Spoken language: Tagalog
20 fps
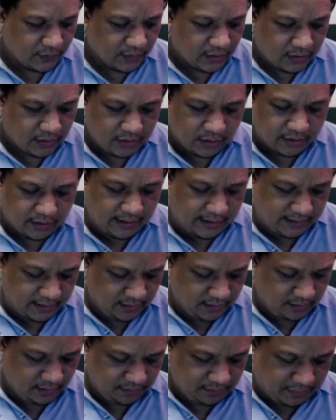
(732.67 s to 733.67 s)
So yan,
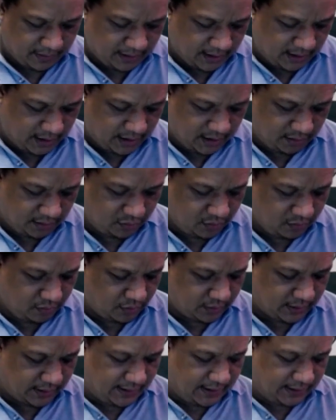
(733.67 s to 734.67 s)
pag
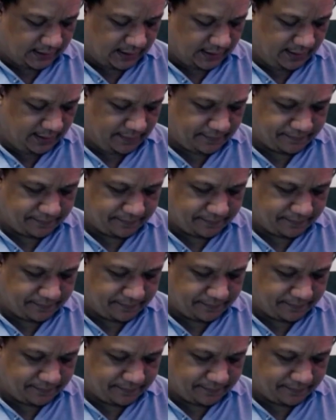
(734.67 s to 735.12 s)
bubuksan natin,